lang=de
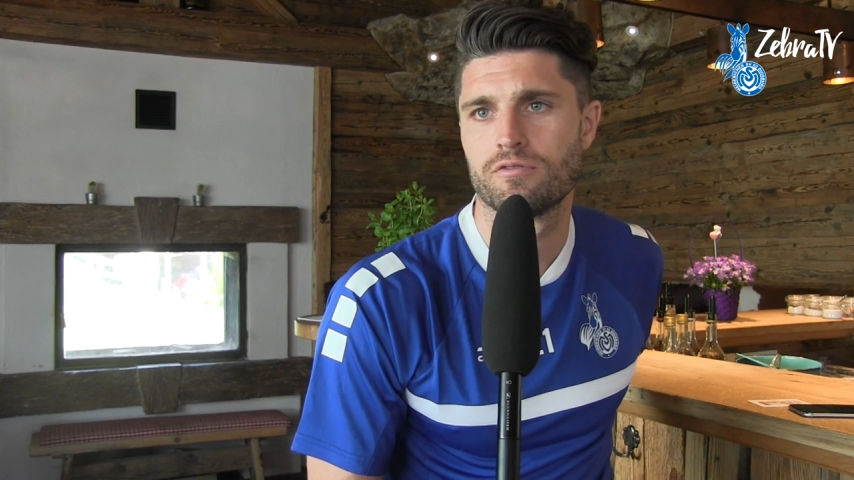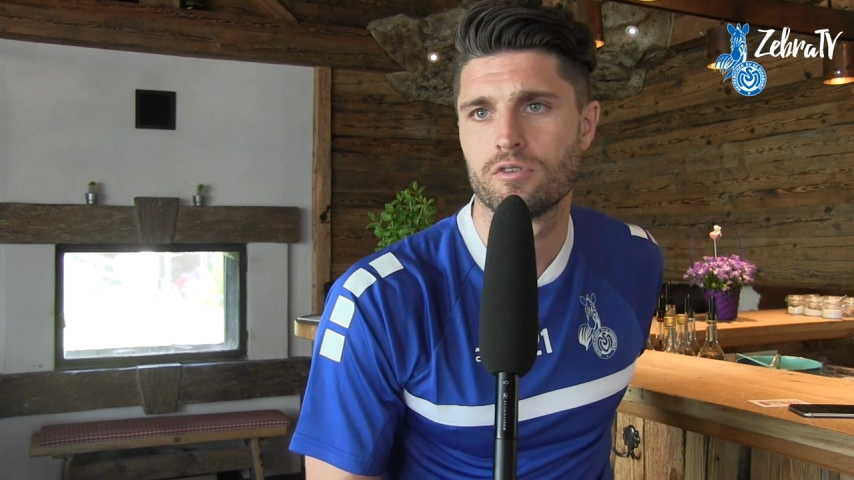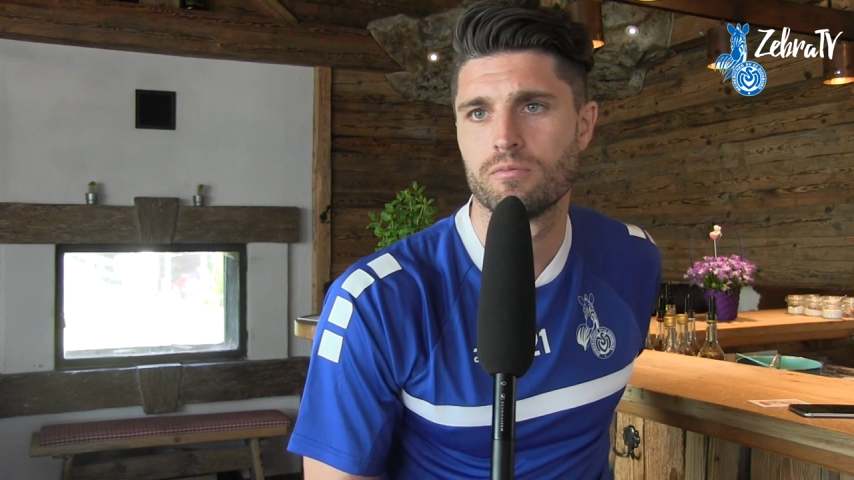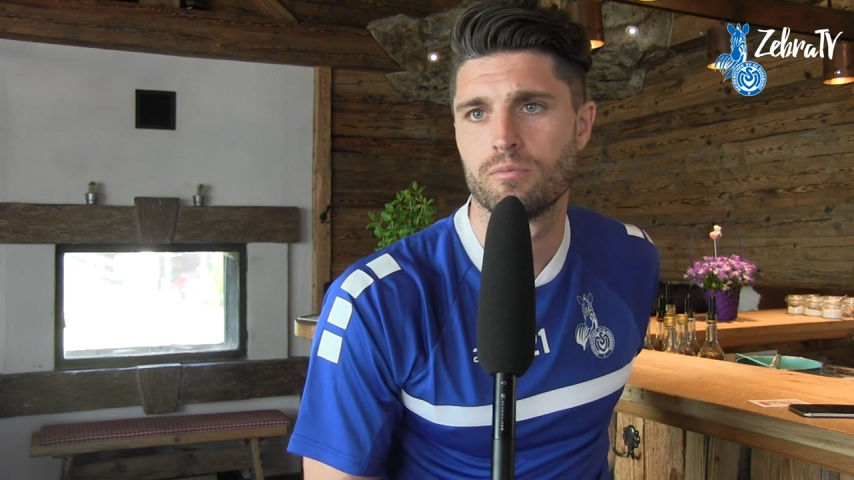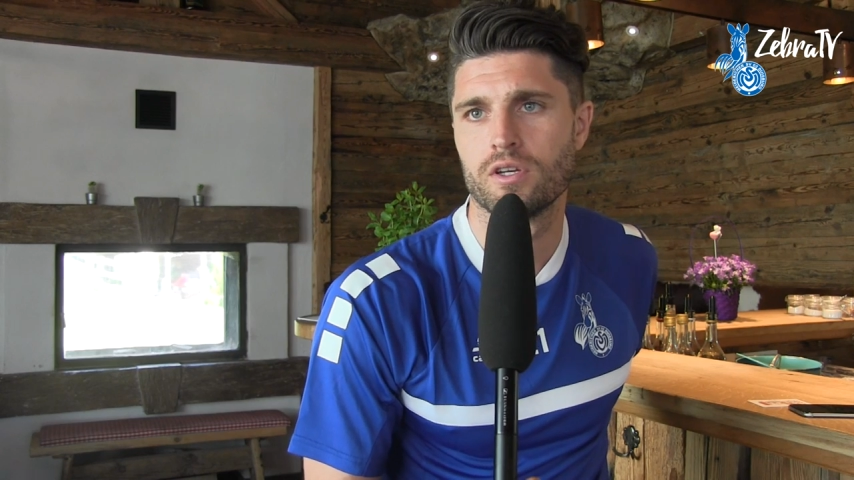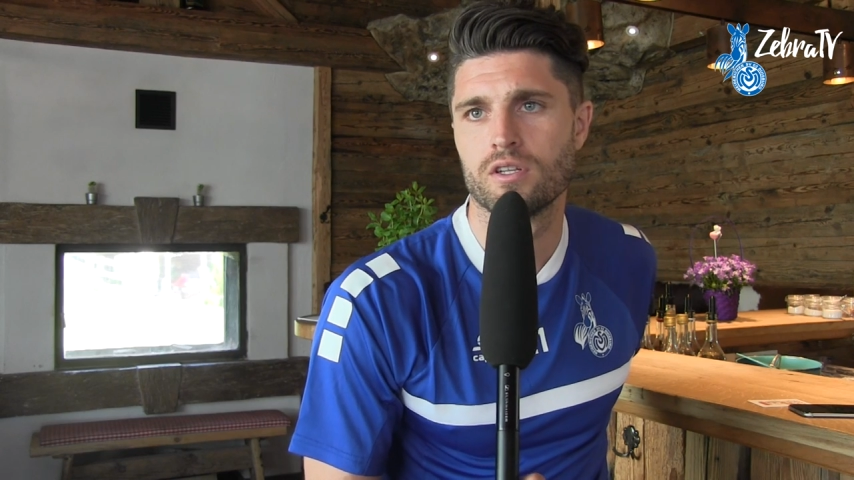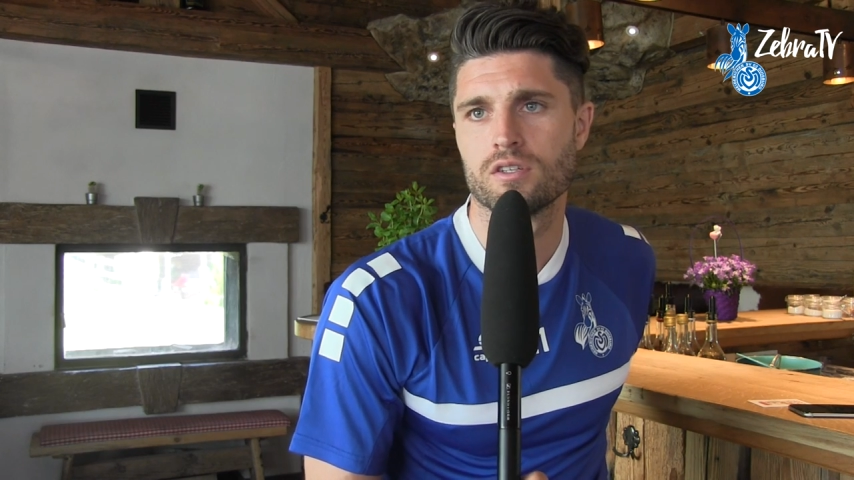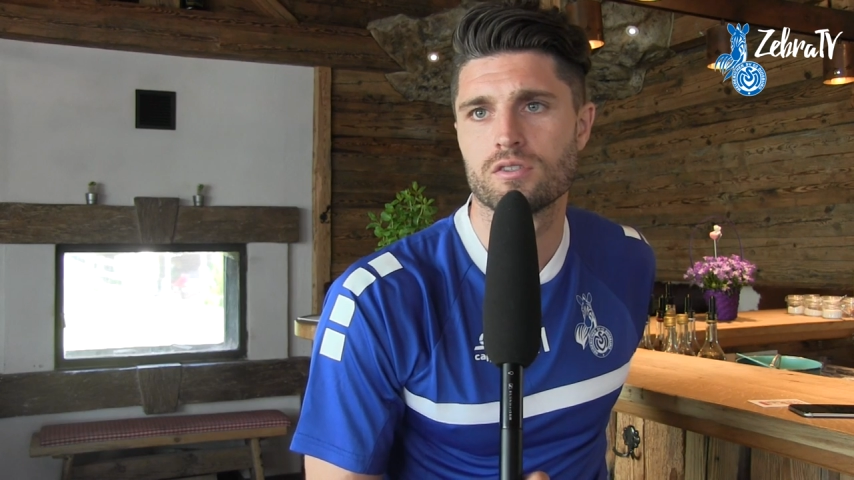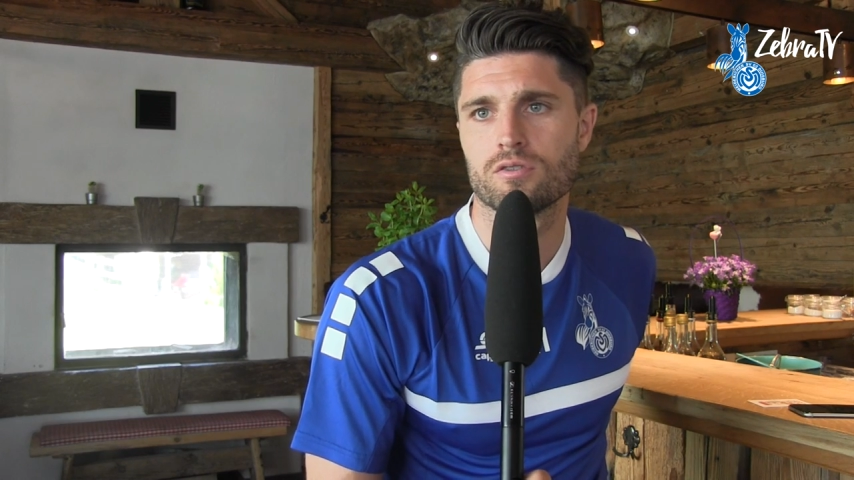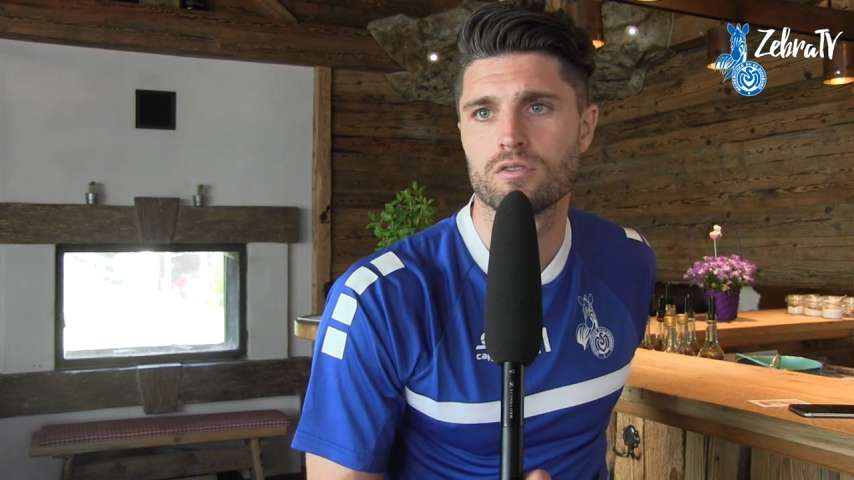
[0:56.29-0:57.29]
von Beginn
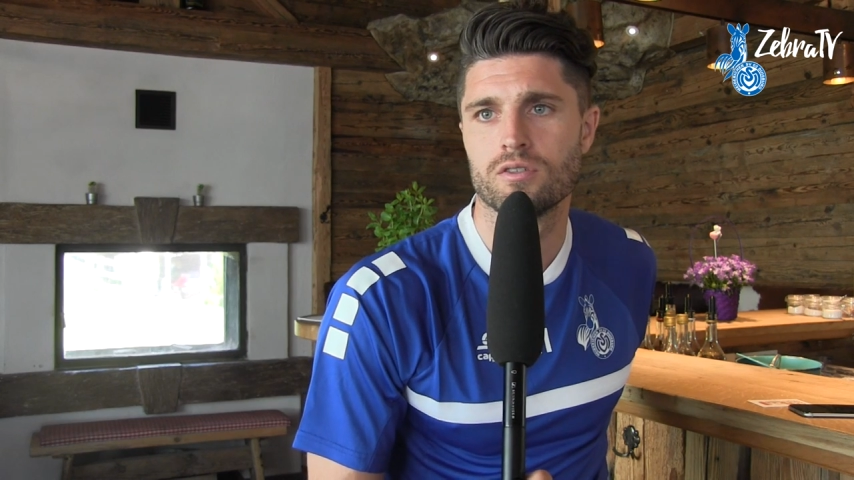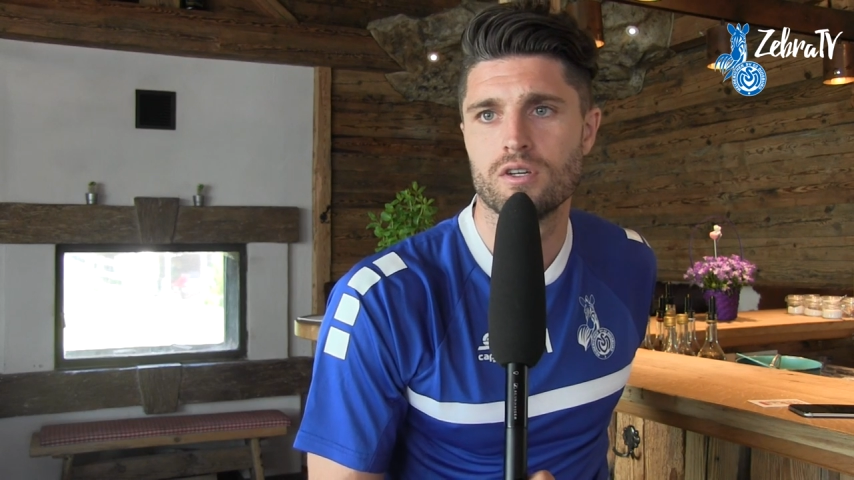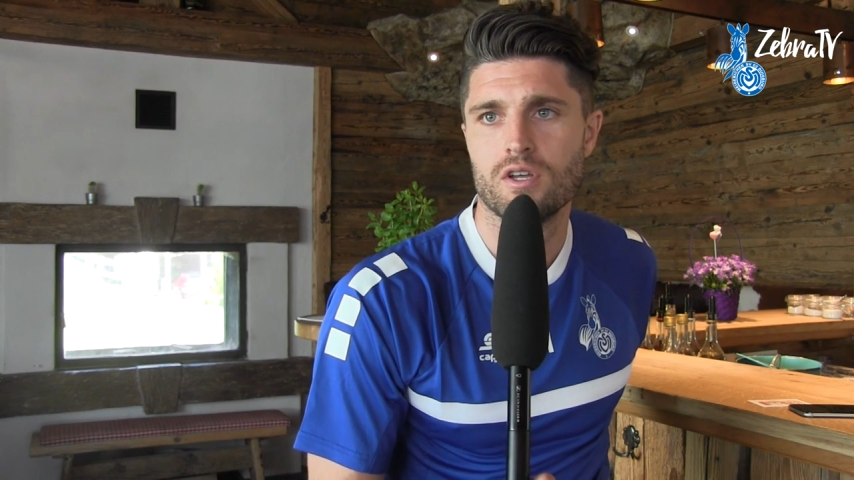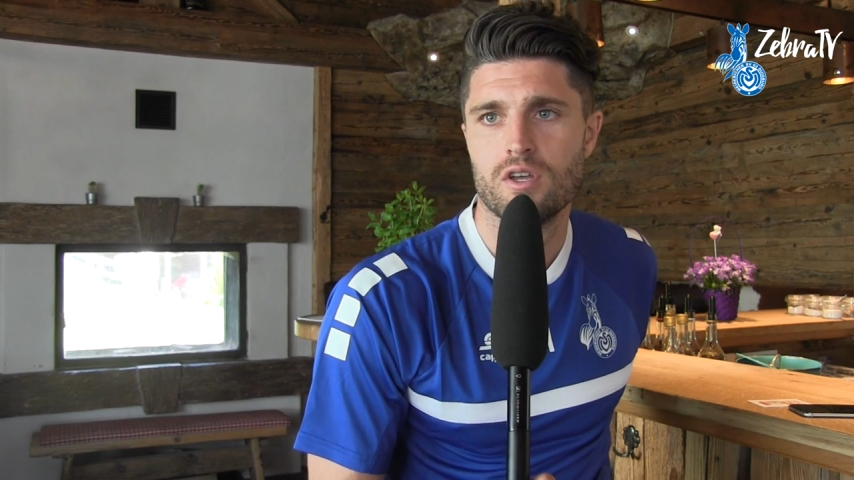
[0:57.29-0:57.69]
der Saison